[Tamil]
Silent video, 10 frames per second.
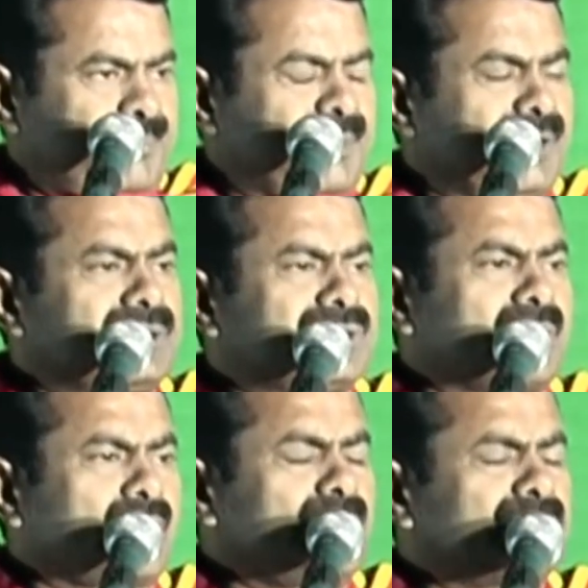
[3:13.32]
பெருத்த
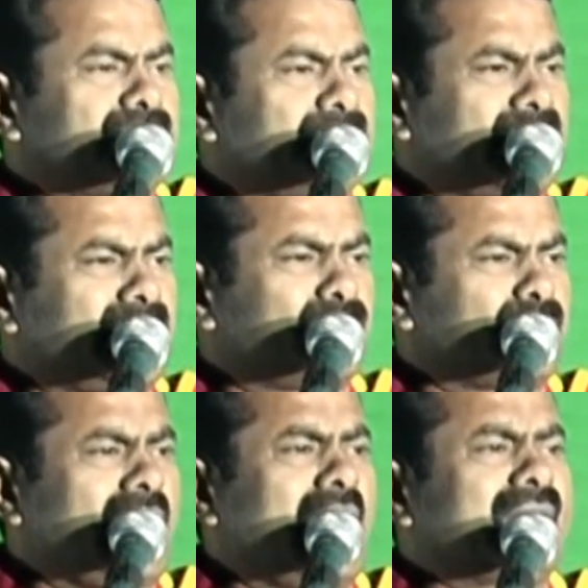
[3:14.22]
கொளுத்த பண
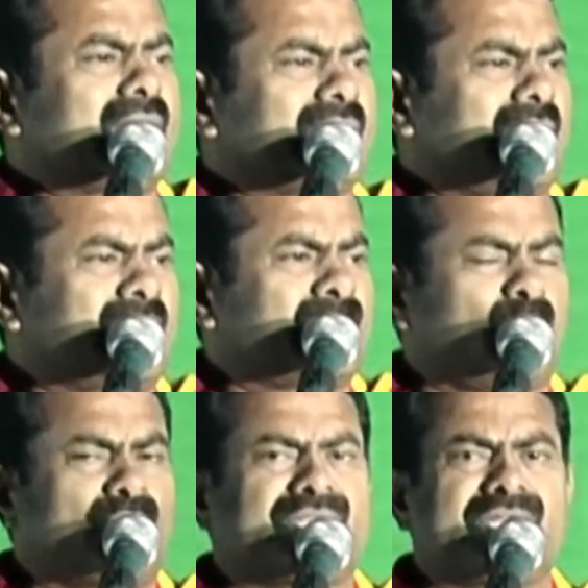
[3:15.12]
முதலாளிகள் தான்
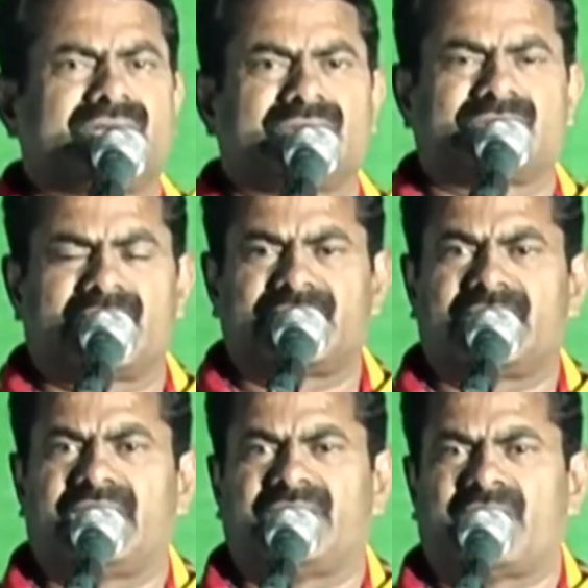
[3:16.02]
போட்டியிட்டு
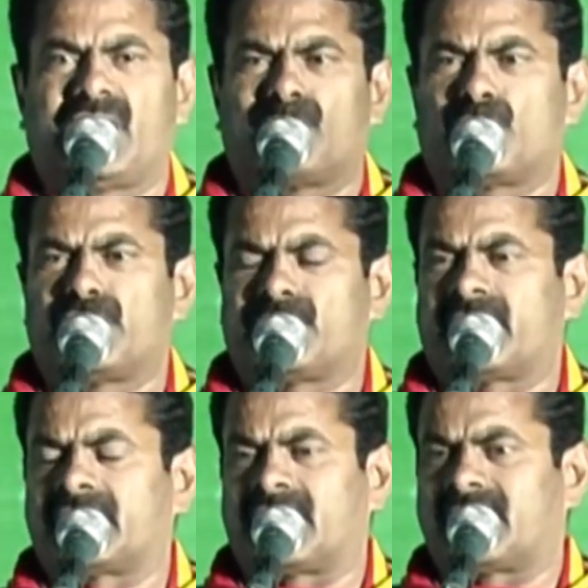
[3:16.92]
தேர்தலிலே வெல்ல முடியும்
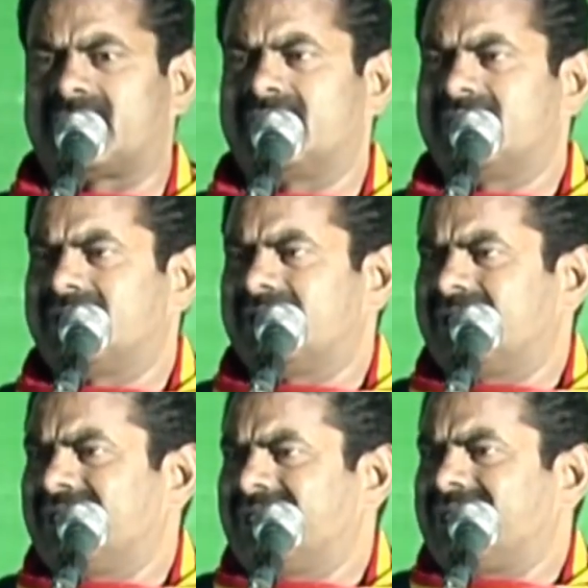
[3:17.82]
என்கிற
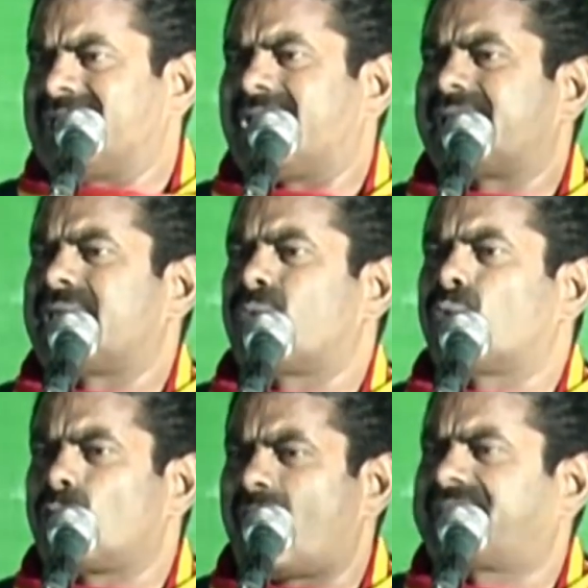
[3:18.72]
நிலையை
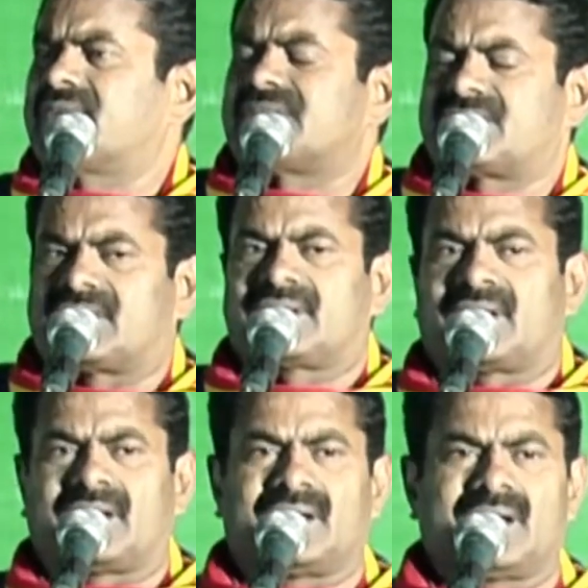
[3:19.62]
உருவாக்கி
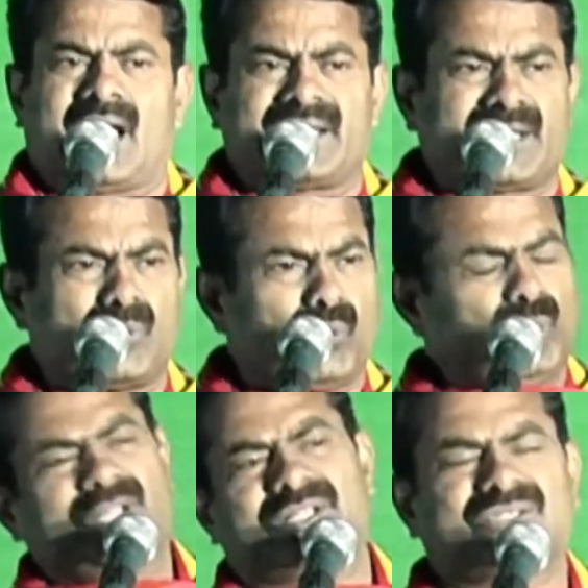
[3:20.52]
வைத்திருக்கிறார்கள் அதை
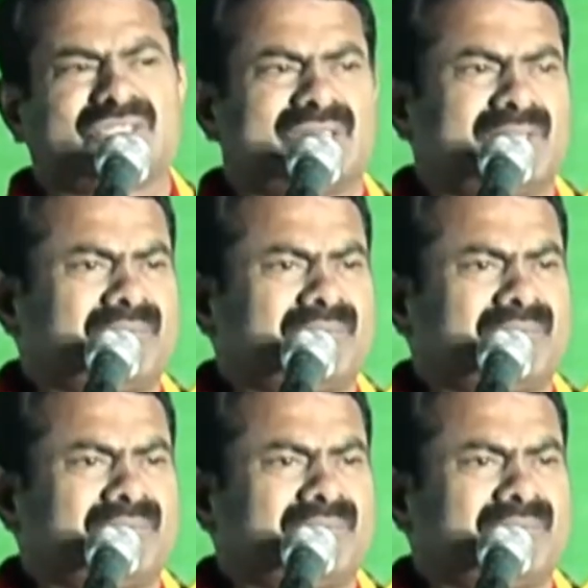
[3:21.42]
ஊடறுத்து